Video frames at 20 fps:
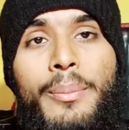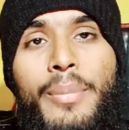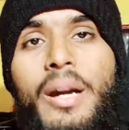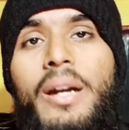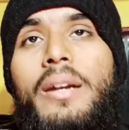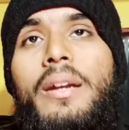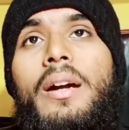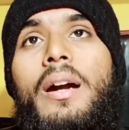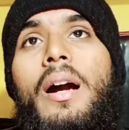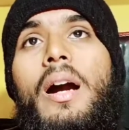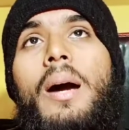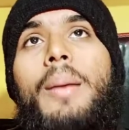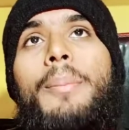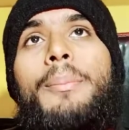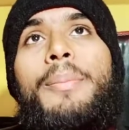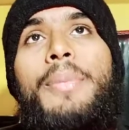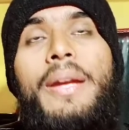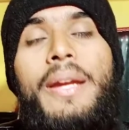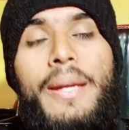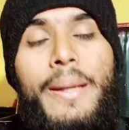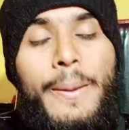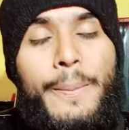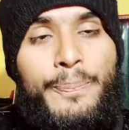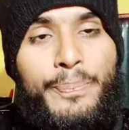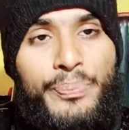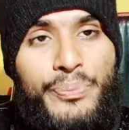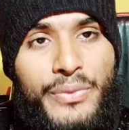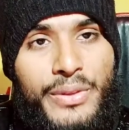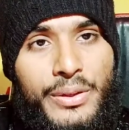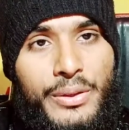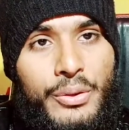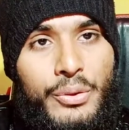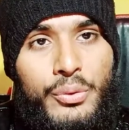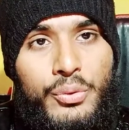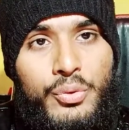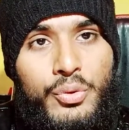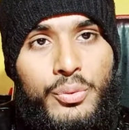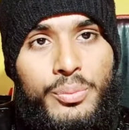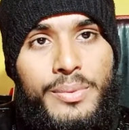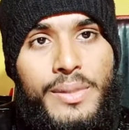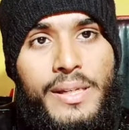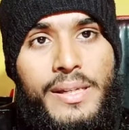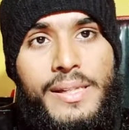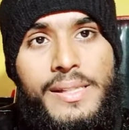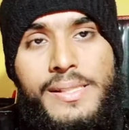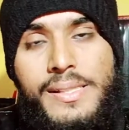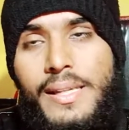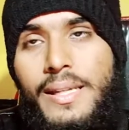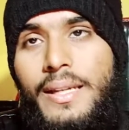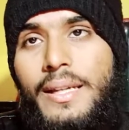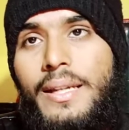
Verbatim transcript: बट अभी यूट्यूब ने इसे